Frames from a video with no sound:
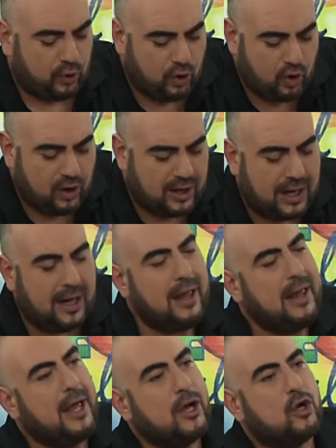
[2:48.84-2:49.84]
Roja,
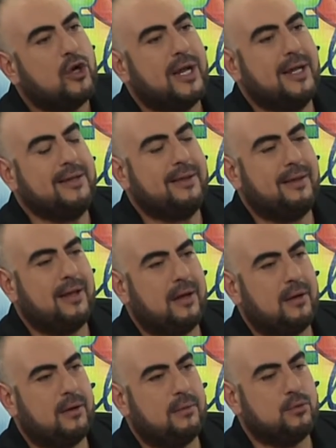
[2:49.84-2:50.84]
con gente
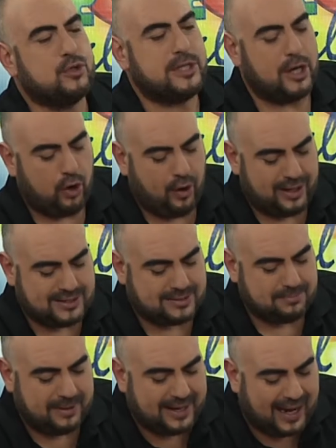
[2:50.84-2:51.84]
del Museo
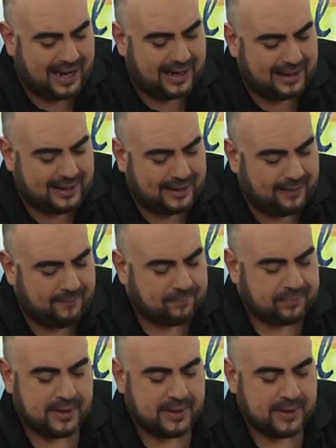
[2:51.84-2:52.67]
Esmeralda,